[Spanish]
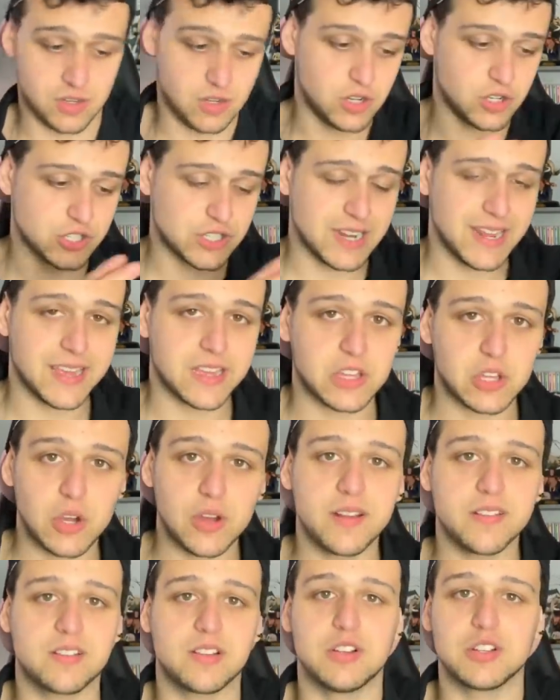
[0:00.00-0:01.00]
los
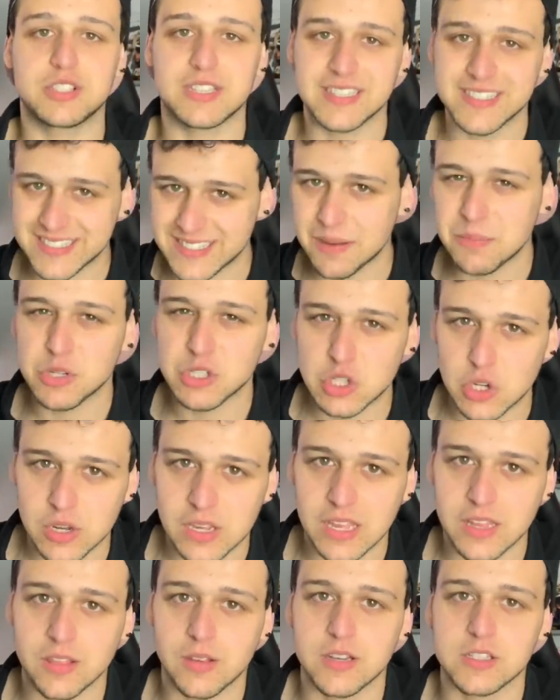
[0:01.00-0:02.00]
lectores, los que estamos
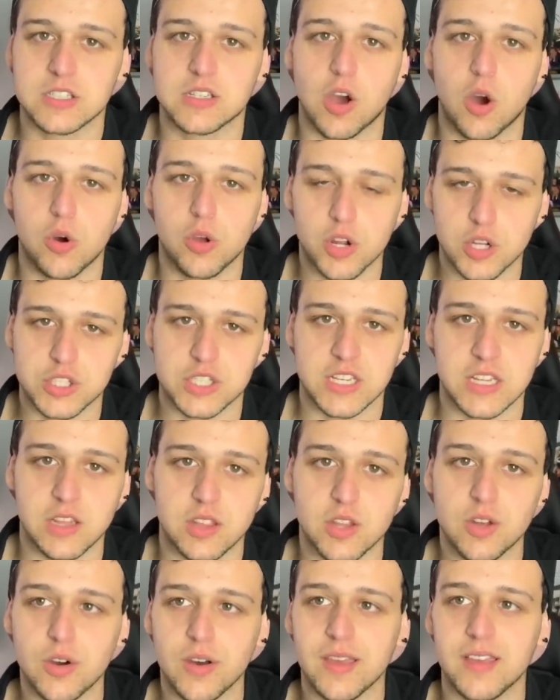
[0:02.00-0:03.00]
cogiendo asco a Orochi.
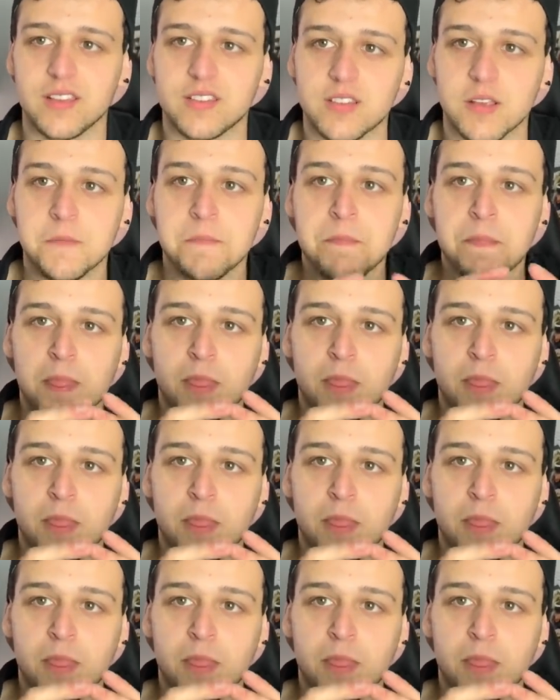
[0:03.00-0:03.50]
No es